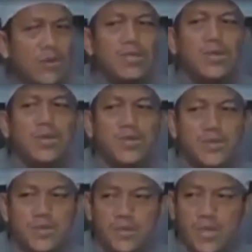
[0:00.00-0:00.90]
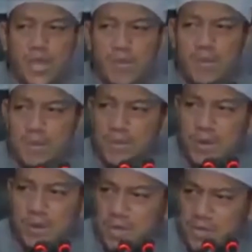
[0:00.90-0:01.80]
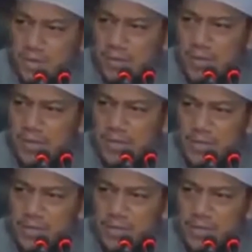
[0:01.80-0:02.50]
mengikuti Rasul untuk tidak memimpin doa bersama.